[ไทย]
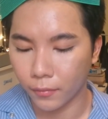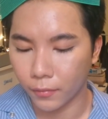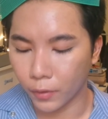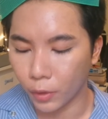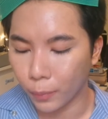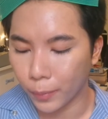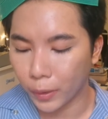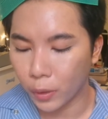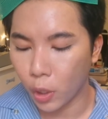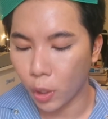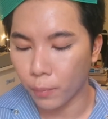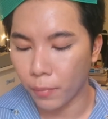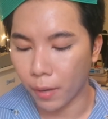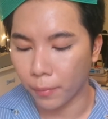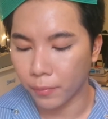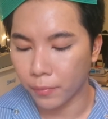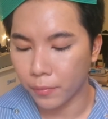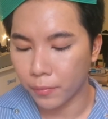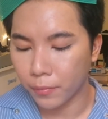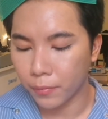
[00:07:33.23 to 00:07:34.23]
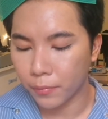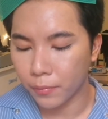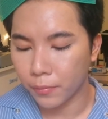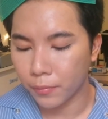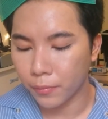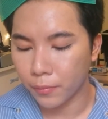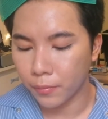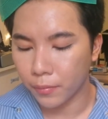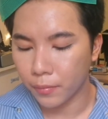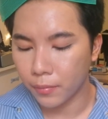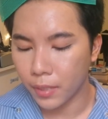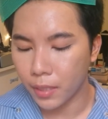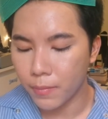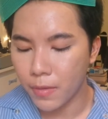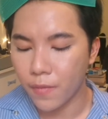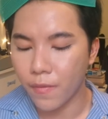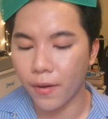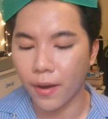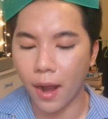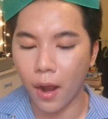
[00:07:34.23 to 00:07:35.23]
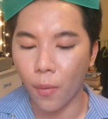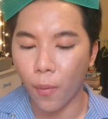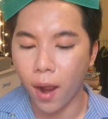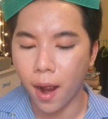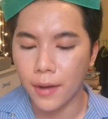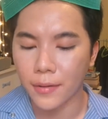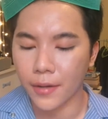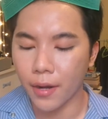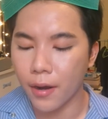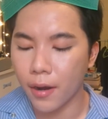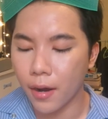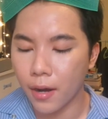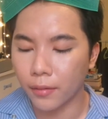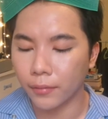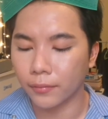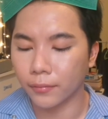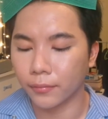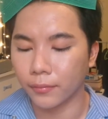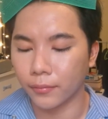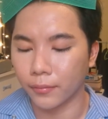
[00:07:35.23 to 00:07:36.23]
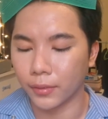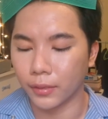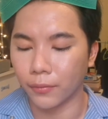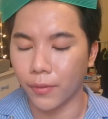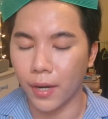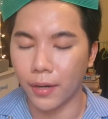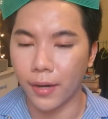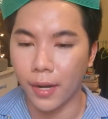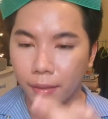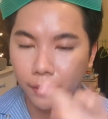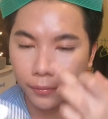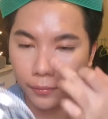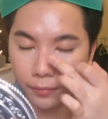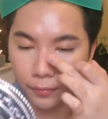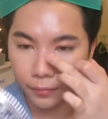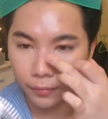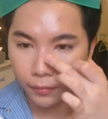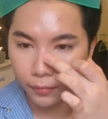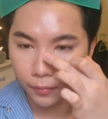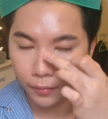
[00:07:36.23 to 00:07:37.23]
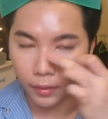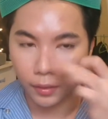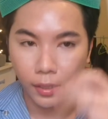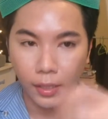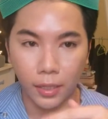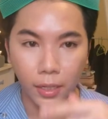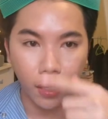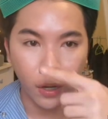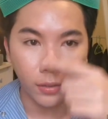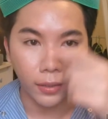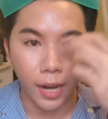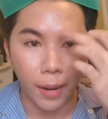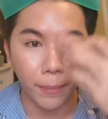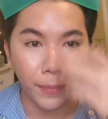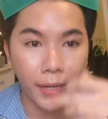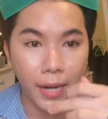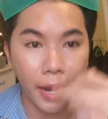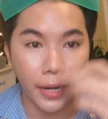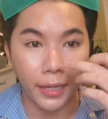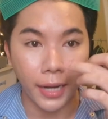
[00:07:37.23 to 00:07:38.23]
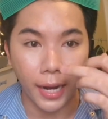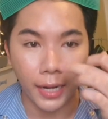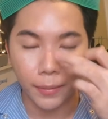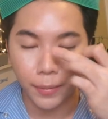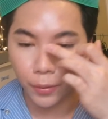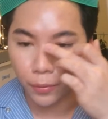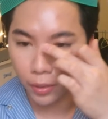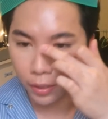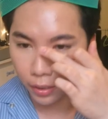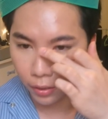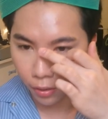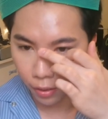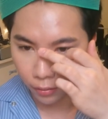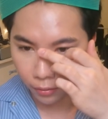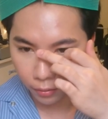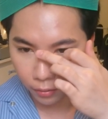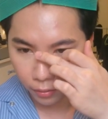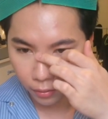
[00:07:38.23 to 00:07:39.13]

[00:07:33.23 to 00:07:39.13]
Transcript: ดูเป็นคนแบบ ที่มีเวลาว่างเยอะหรือว่าอะไรเดี๋ยวลองทำเป็นไฮไลท์ไปด้วยเลยเนาะ